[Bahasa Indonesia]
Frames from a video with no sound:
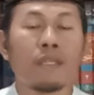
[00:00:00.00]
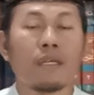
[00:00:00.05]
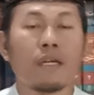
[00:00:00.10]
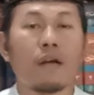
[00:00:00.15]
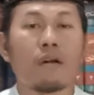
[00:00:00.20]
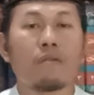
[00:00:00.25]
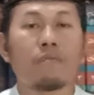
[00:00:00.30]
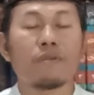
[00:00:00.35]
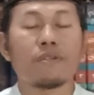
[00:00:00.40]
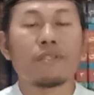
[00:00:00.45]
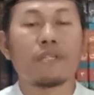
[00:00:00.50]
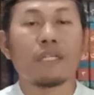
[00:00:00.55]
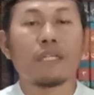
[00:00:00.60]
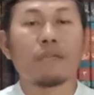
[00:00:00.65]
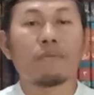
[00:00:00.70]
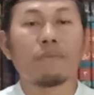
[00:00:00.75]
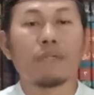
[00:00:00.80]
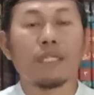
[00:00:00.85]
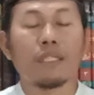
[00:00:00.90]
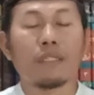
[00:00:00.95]
Kaum
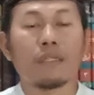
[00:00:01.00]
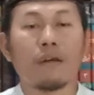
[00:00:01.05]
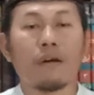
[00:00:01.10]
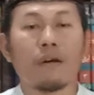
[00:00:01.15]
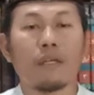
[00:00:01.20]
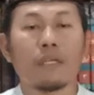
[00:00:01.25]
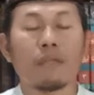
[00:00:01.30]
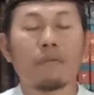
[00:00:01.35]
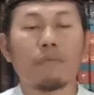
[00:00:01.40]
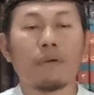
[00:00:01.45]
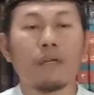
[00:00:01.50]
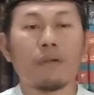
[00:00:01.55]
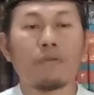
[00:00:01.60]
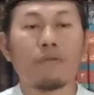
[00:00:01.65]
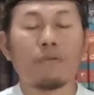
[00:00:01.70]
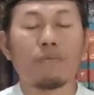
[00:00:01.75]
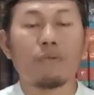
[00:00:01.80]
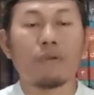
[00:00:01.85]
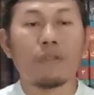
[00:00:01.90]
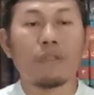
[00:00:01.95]
muslimin
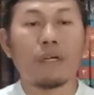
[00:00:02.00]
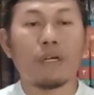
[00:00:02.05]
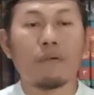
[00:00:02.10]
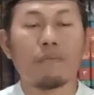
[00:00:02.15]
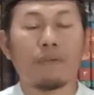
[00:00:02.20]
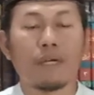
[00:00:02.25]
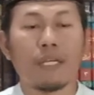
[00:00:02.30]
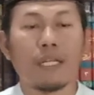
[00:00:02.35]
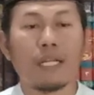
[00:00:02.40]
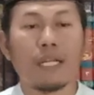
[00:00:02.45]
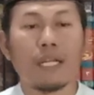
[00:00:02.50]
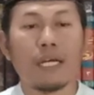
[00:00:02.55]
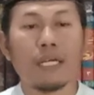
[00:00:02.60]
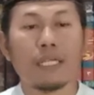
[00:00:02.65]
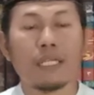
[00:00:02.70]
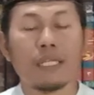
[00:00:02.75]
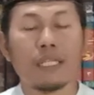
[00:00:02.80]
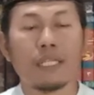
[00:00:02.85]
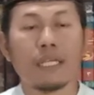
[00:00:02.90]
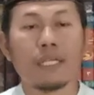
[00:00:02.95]
rahimakumullah,
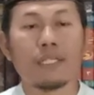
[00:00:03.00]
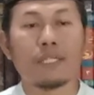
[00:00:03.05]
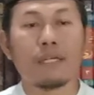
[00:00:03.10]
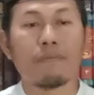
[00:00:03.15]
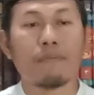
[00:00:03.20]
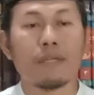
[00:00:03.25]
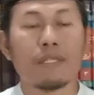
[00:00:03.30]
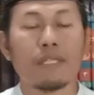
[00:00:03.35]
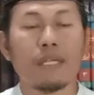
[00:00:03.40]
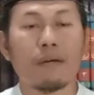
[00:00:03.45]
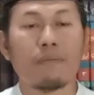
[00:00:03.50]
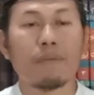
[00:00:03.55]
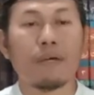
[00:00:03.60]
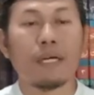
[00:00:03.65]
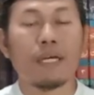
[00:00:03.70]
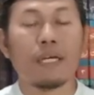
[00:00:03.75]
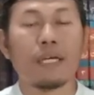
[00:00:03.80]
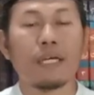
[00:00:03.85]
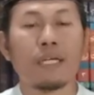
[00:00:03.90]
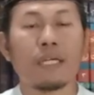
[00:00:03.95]
marilah kita
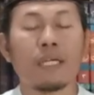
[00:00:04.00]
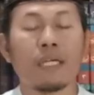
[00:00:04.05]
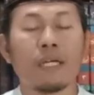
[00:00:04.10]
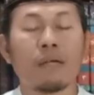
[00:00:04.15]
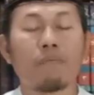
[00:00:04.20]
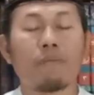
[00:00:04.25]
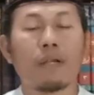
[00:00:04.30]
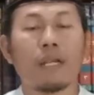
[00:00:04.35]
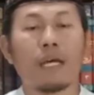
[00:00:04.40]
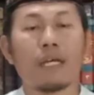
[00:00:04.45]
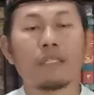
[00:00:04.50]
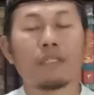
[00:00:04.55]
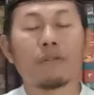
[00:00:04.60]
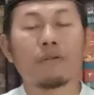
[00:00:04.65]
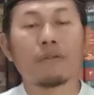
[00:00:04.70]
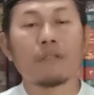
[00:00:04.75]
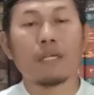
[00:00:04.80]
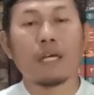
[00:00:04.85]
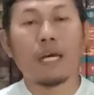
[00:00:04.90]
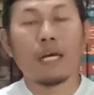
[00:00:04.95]
sama-sama
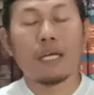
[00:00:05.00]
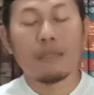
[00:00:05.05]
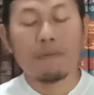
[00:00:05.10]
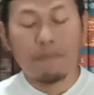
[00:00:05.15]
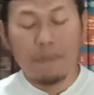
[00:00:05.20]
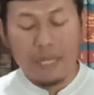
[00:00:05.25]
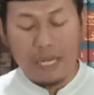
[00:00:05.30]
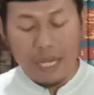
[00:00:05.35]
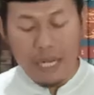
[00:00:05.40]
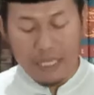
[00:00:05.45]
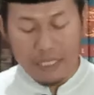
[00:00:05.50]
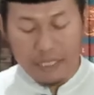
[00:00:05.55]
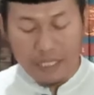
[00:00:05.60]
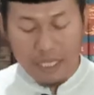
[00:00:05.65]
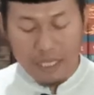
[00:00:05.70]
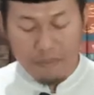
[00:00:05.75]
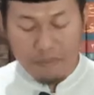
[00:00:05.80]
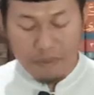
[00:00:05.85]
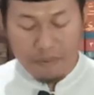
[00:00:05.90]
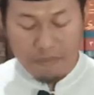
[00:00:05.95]
melanjutkan
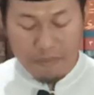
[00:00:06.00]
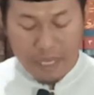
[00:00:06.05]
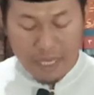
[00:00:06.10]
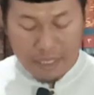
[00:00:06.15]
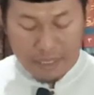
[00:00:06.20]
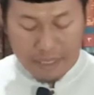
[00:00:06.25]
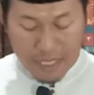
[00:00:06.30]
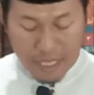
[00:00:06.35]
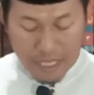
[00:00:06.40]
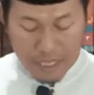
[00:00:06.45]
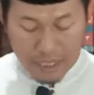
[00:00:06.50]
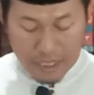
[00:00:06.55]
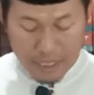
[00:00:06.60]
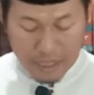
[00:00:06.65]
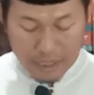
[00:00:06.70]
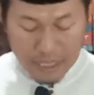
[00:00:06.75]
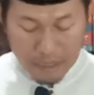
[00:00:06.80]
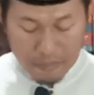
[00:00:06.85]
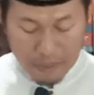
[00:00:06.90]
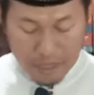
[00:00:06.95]
belajar membaca
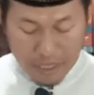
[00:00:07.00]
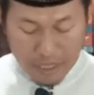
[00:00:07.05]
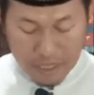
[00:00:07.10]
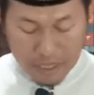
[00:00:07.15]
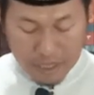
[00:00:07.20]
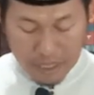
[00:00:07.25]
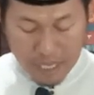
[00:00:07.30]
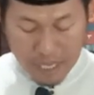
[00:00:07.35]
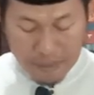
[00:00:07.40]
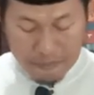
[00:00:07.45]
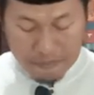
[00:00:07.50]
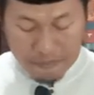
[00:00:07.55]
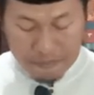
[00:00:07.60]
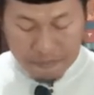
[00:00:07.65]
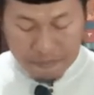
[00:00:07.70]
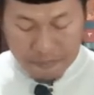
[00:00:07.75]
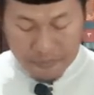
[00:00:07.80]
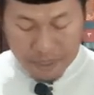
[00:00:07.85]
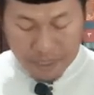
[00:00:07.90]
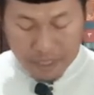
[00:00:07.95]
kitab Hikam
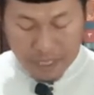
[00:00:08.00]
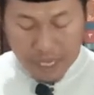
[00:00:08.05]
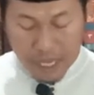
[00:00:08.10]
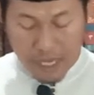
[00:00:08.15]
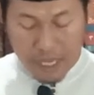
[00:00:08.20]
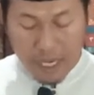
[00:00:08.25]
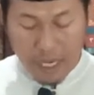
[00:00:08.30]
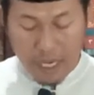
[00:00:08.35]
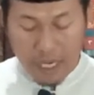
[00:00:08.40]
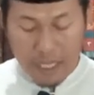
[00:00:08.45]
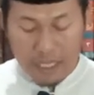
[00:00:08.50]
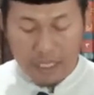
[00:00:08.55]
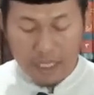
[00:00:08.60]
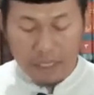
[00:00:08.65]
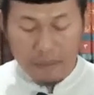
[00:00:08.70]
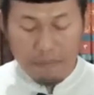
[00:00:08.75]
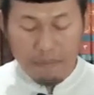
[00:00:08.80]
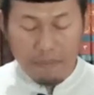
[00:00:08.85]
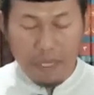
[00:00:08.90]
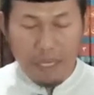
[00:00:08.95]
karangan
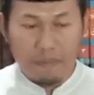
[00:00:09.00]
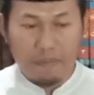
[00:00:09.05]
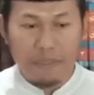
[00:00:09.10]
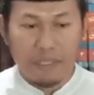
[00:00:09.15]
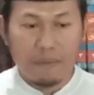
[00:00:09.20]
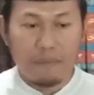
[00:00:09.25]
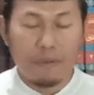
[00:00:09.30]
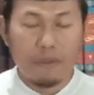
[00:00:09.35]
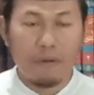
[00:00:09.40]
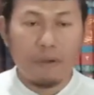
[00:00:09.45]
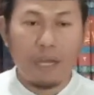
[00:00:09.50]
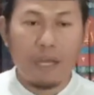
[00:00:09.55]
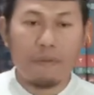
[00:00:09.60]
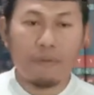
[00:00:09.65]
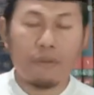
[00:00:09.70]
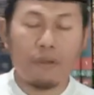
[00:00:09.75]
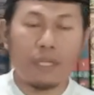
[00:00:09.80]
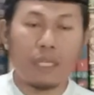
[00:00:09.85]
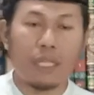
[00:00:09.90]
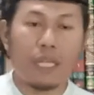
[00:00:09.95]
Imam Ibnu
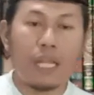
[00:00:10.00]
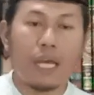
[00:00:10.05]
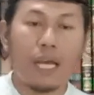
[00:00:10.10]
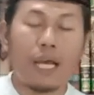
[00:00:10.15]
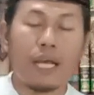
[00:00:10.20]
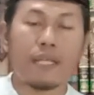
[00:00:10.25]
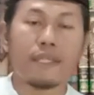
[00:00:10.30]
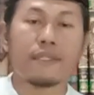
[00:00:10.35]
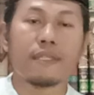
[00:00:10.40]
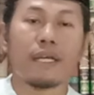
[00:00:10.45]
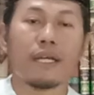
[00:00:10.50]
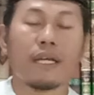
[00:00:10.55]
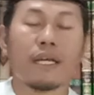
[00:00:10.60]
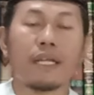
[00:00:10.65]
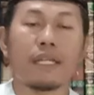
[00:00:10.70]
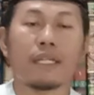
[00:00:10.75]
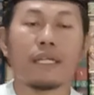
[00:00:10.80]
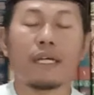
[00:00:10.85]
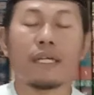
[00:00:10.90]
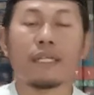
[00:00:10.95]
Athaillah
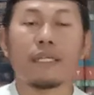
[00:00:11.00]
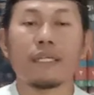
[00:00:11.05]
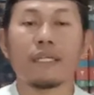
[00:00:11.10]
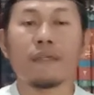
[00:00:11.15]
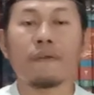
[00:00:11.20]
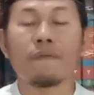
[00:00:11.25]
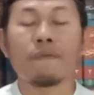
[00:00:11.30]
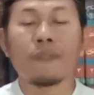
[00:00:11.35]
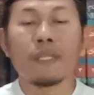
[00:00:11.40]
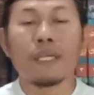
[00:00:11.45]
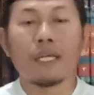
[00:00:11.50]
As-Sakandari.